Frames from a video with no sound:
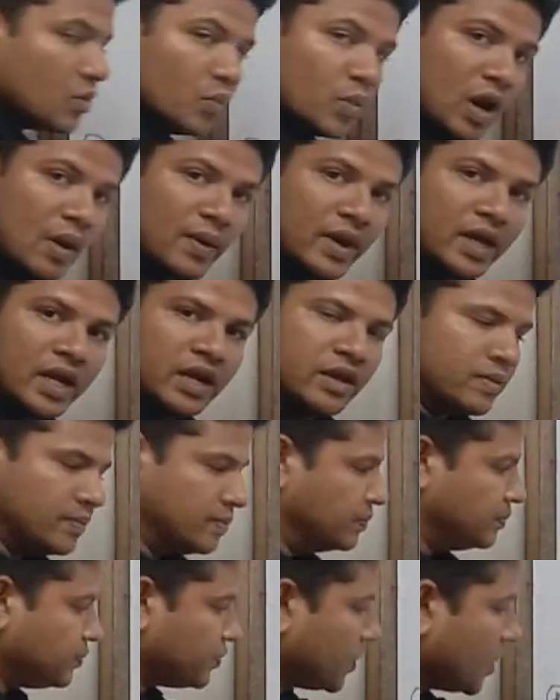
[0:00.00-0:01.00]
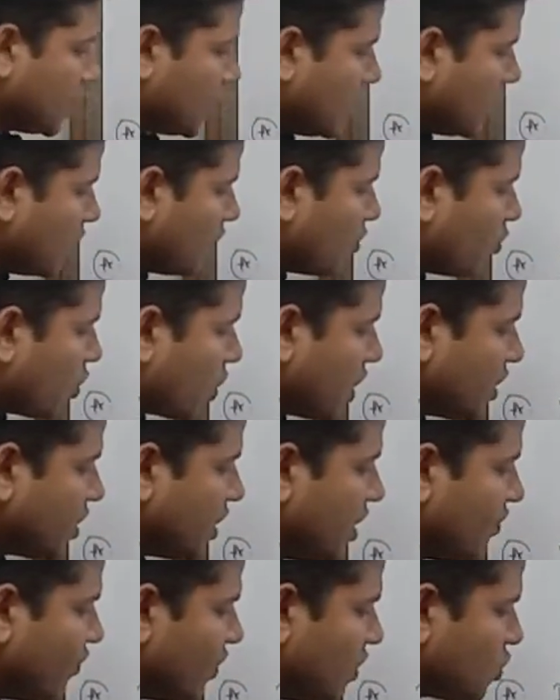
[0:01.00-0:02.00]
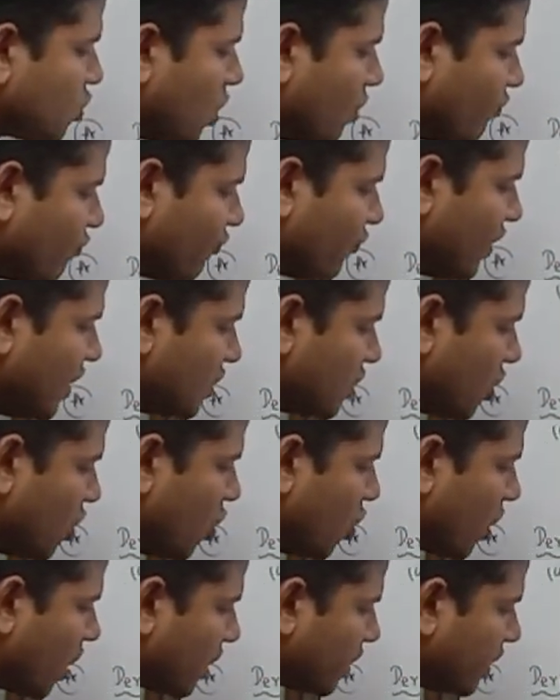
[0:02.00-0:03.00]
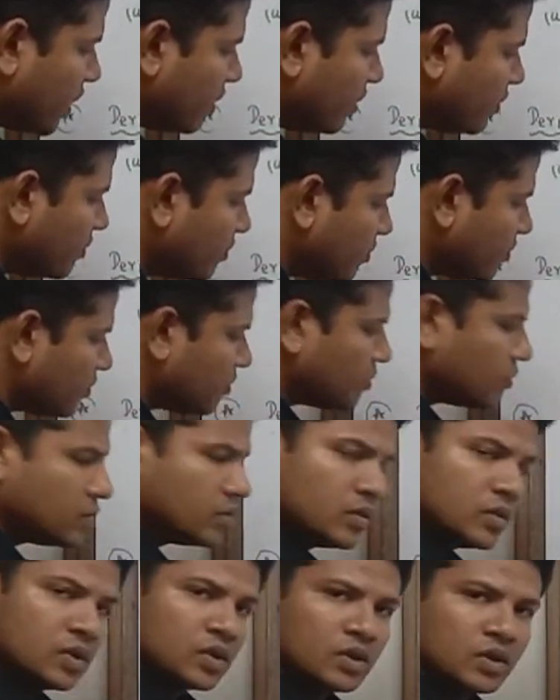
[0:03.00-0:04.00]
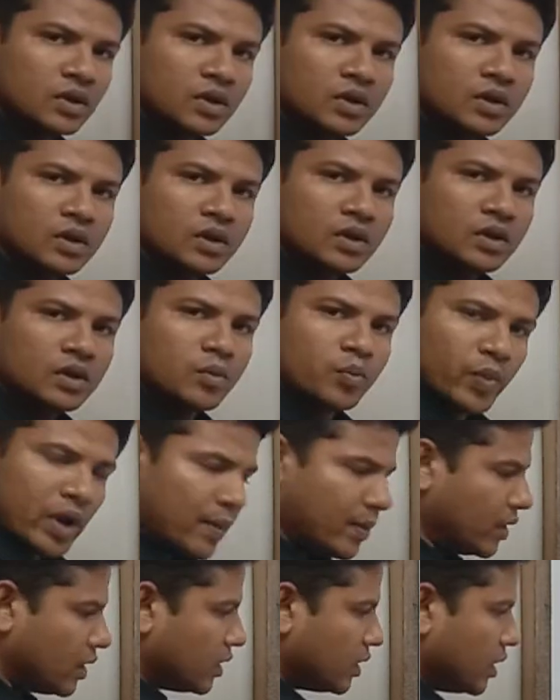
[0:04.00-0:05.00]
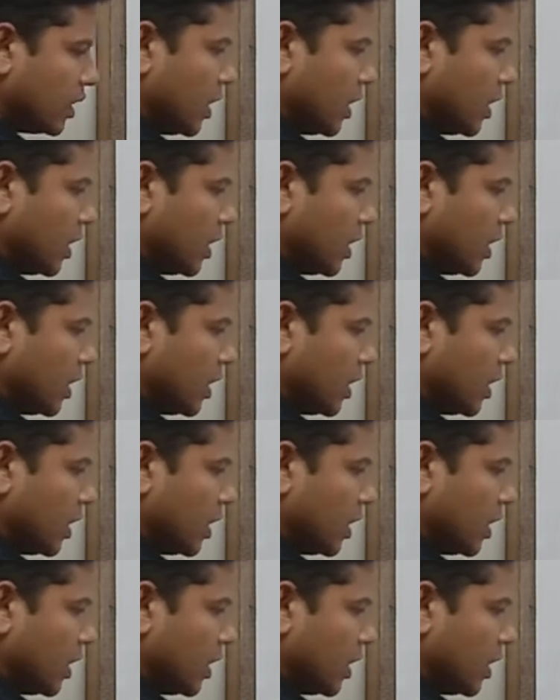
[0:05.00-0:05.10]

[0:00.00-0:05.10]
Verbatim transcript: बराबर है कि नहीं पोटेंशियल डिफरेंस को हम वी से डिनोट करते हैं बराबर